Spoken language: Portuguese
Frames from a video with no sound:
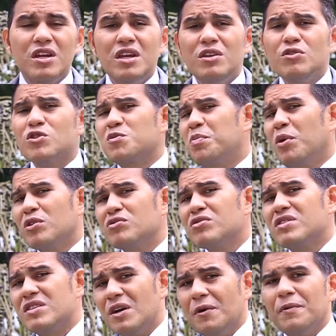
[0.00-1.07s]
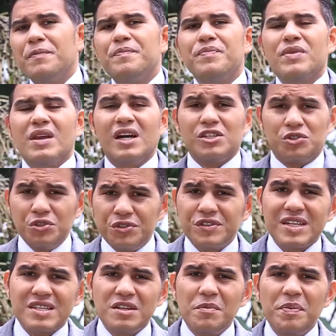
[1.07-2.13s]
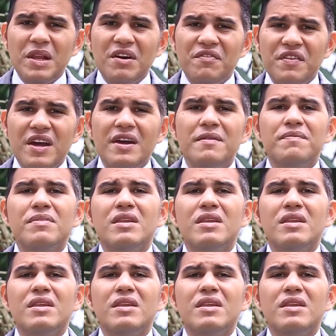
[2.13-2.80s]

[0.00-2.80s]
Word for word: E os pontos são a justificação pela fé